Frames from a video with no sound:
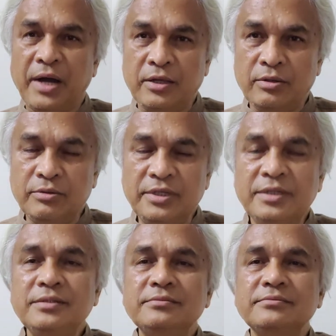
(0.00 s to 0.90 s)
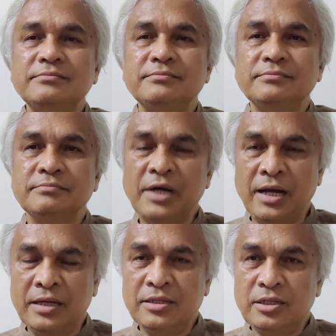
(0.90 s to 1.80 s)
বাক্যটি
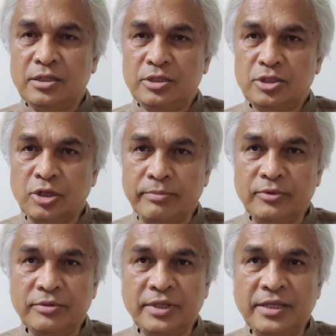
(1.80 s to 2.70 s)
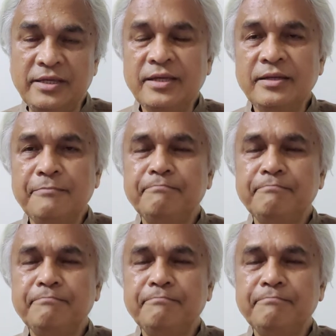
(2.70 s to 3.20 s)
বা শব্দটি কি